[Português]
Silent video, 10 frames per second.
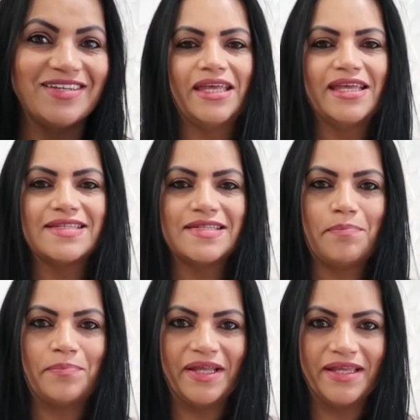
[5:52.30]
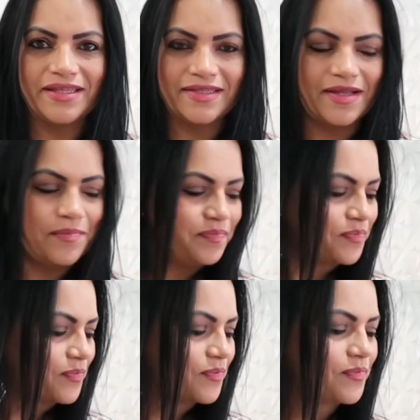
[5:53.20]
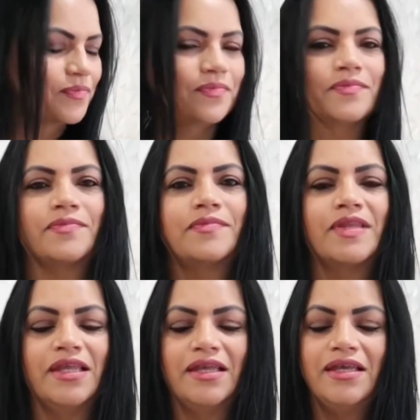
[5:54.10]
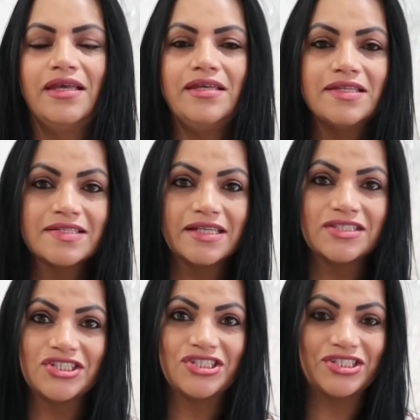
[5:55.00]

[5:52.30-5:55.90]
peguei essa preta, risca de